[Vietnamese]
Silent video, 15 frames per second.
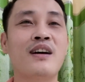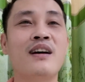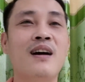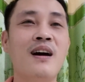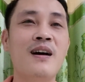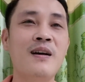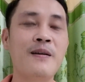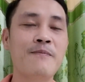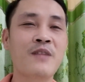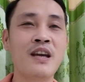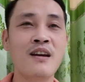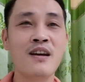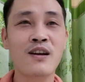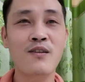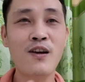à,
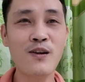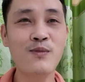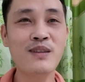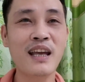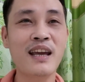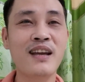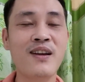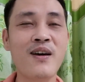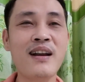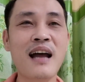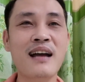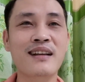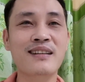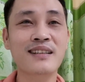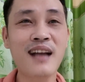có lúc thì nói
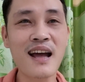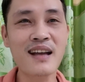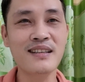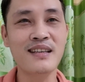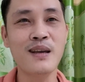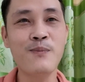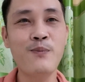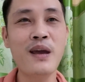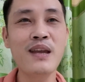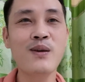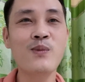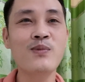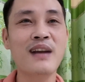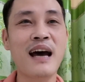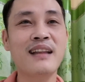rằng ca sĩ Phi
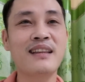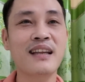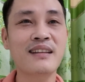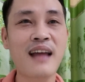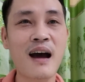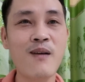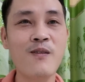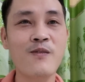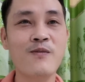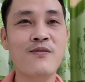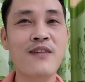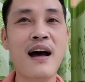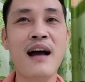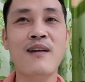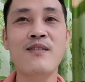Nhung đã tỉnh táo
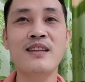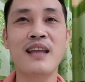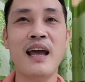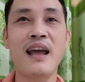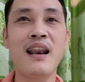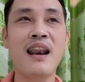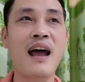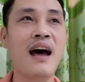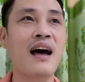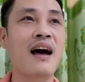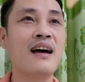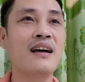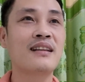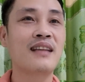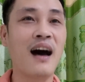và có thể là
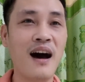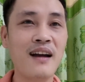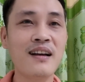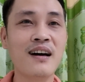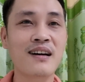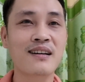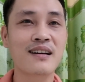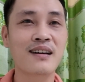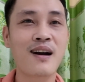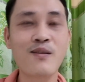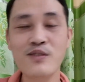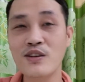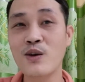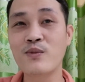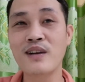thở được
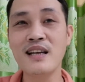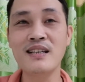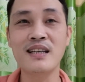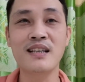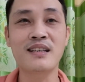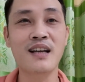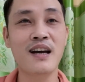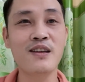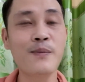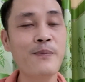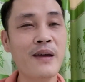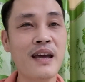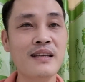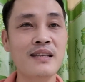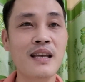không dùng đến sự trợ giúp
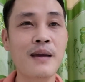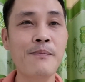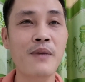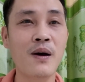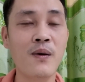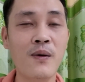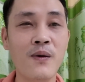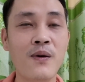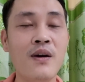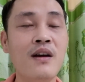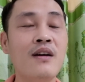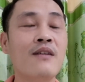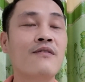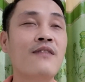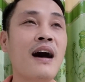ECMO
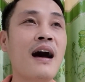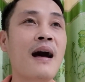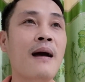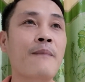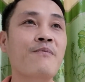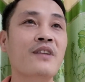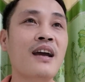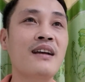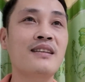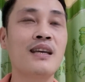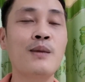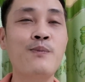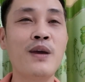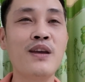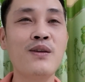và ca
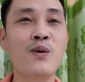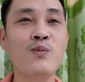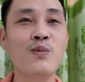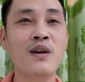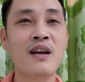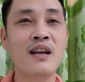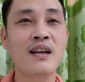sĩ Phi Nhung